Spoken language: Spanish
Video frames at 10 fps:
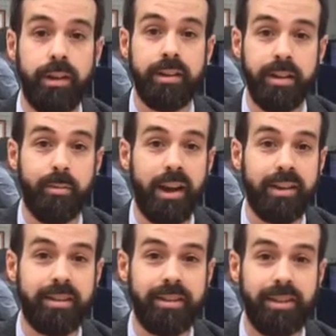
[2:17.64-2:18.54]
Sin
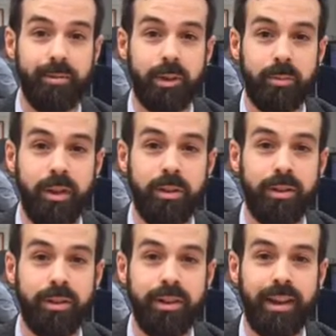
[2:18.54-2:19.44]
más, me
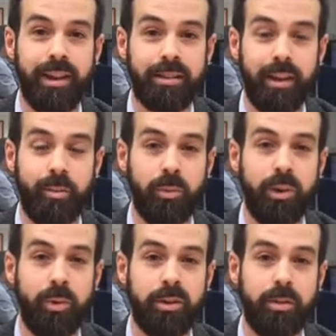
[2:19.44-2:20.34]
despido, hasta una
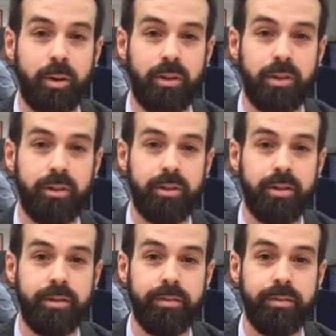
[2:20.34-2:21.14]
próxima ocasión.